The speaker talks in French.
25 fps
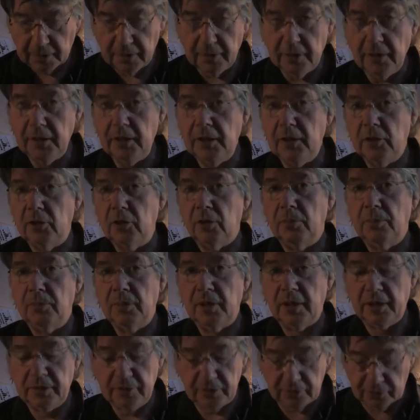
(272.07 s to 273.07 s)
ni
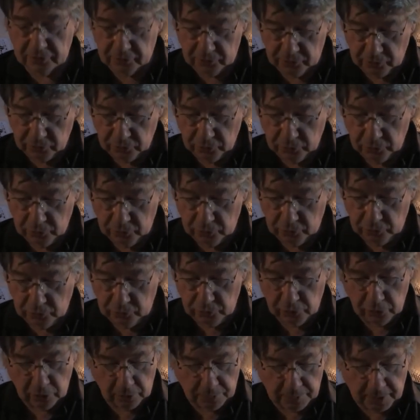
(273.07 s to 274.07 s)
comme l'addition de
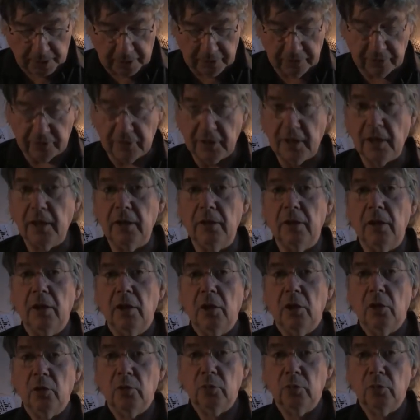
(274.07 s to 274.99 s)
douleurs partielles